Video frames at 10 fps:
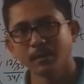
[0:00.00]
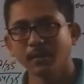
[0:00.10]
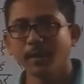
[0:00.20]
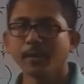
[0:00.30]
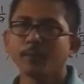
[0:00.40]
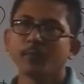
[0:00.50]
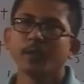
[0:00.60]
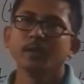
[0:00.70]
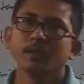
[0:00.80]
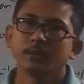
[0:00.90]
ठीक है
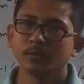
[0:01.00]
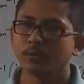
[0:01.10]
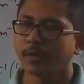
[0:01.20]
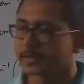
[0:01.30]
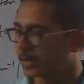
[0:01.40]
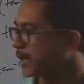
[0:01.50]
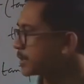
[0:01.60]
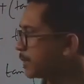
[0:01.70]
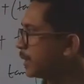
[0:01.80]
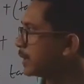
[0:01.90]
तो नेक्स्ट
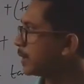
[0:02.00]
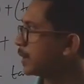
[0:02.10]
क्लास में